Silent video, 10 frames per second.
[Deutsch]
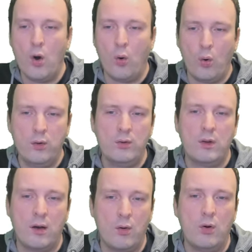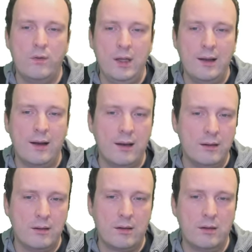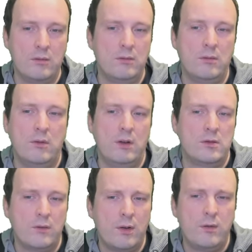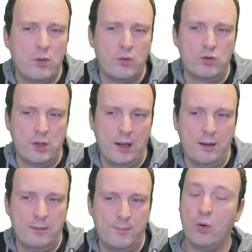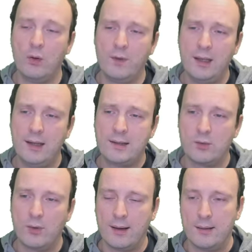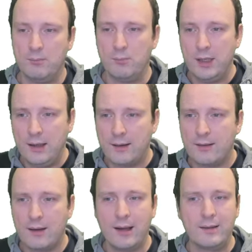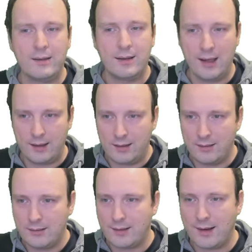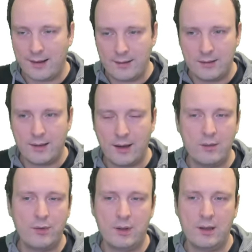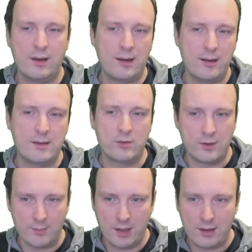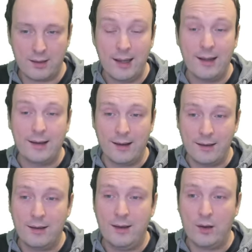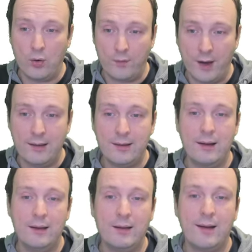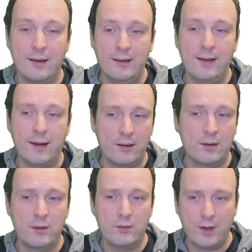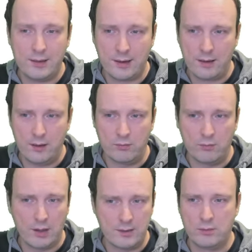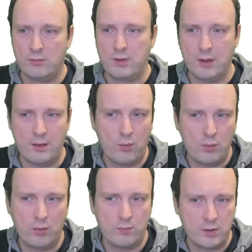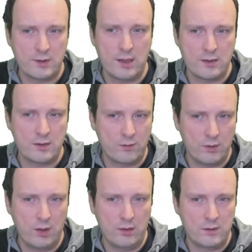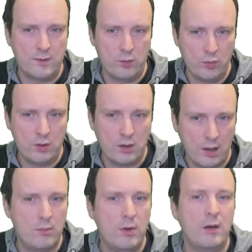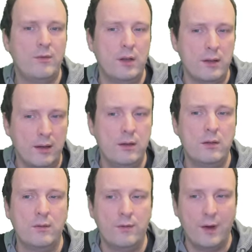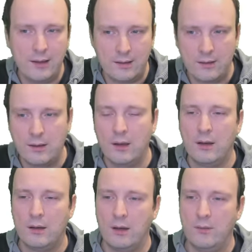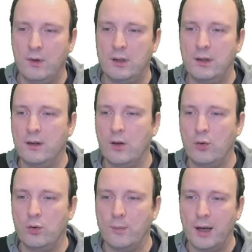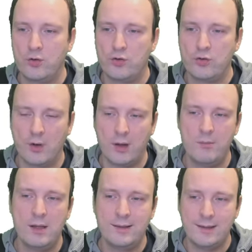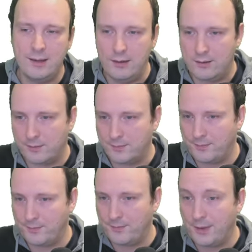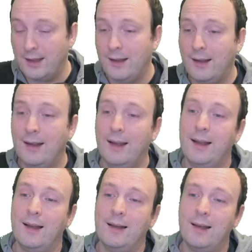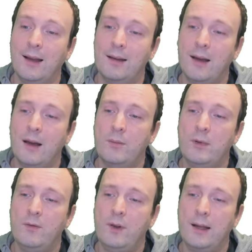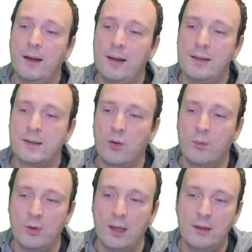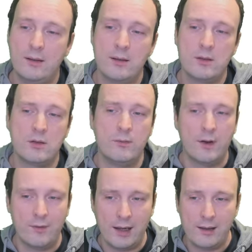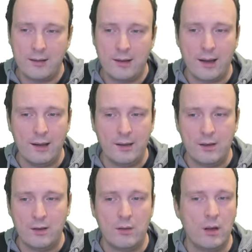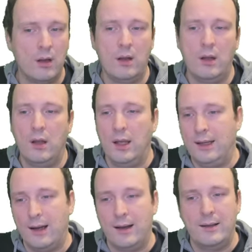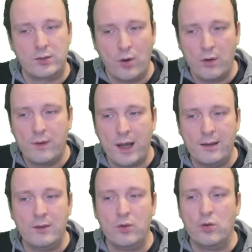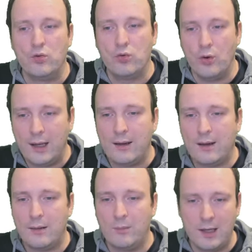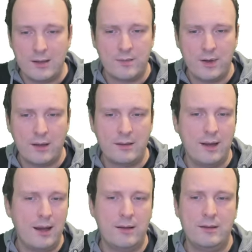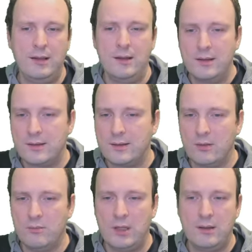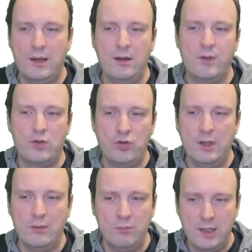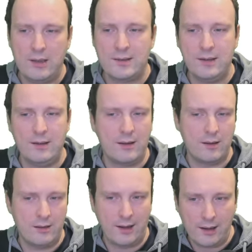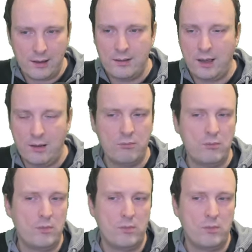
und auch wieder anderen äh, zur Verfügung stellt. Und wenn jetzt so ein Peer, ein Client, alle Teile von der Datei zusammen hat, kann er die auch weiterhin an die anderen verteilen. Also der Download-Prozess ist für den zwar durch, aber er verteilt weiter. Dann wird er automatisch zu einem Seed. Dann haben wir als Komponente zum Verwalten einen ja, Server, einen Tracker im Netzwerk, der die Liste mit den verschiedenen Peers, die daran teilnehmen,